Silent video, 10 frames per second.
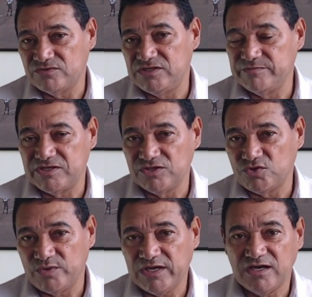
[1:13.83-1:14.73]
o time que
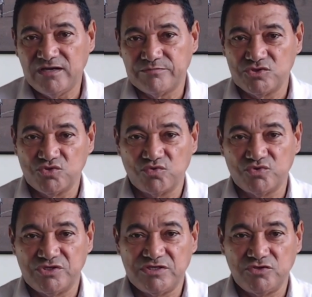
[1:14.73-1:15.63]
entrou em campo, que
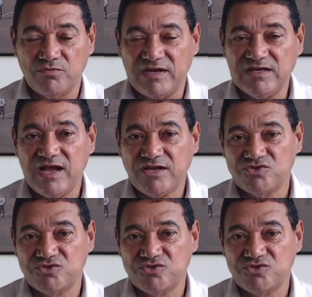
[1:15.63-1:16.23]
jogou diante do Maringá,